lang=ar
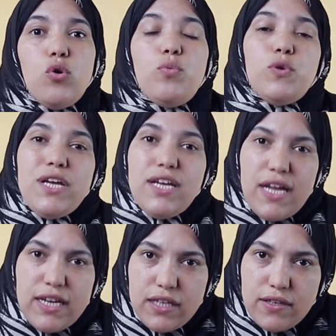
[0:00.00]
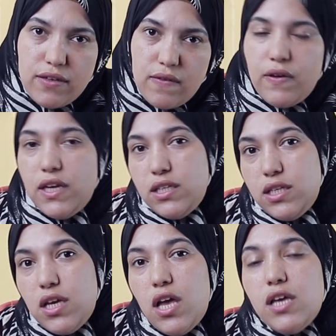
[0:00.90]
وبناء عليه
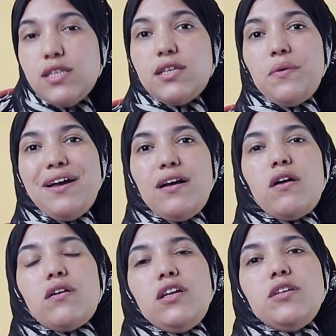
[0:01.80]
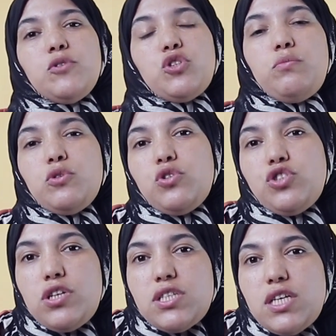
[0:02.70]
فإن الزواج أقل من
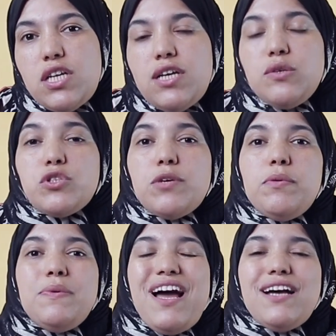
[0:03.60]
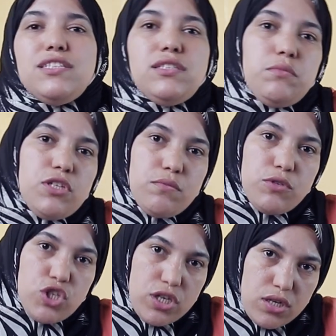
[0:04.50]
18 سنة يسبب العديد من
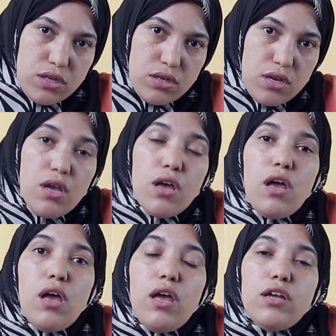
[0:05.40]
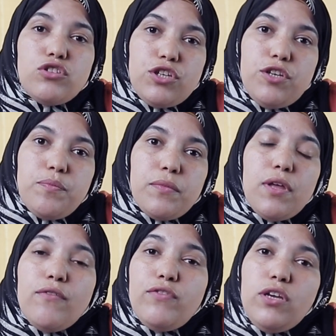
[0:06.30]
المشاكل طيب
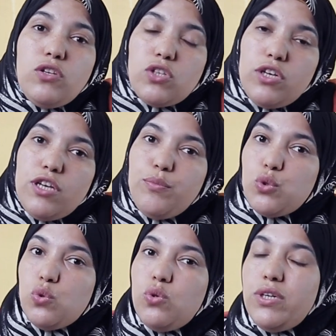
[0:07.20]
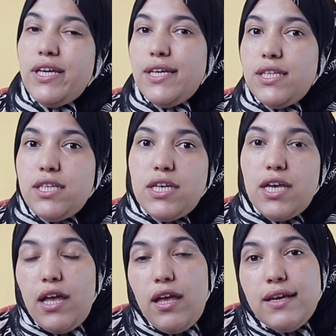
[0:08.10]
في إحصائية بتقول إن
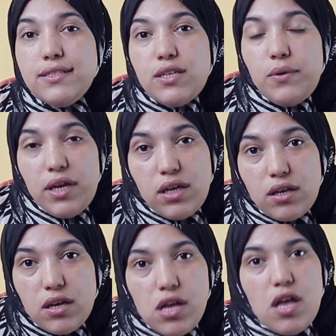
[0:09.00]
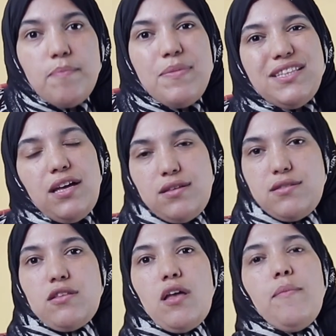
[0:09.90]
الزواج بدأ
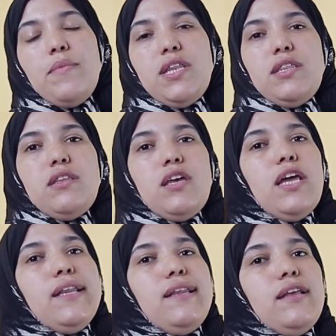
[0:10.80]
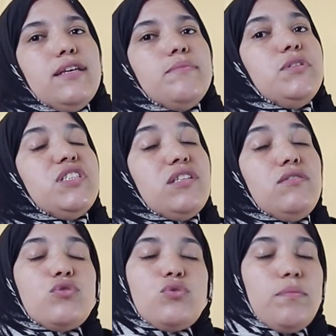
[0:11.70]
من من سن
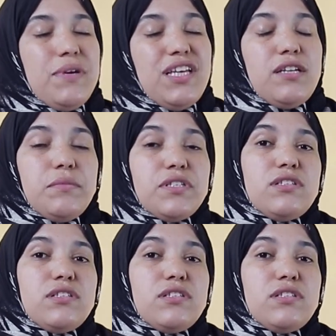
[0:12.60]
بدأ من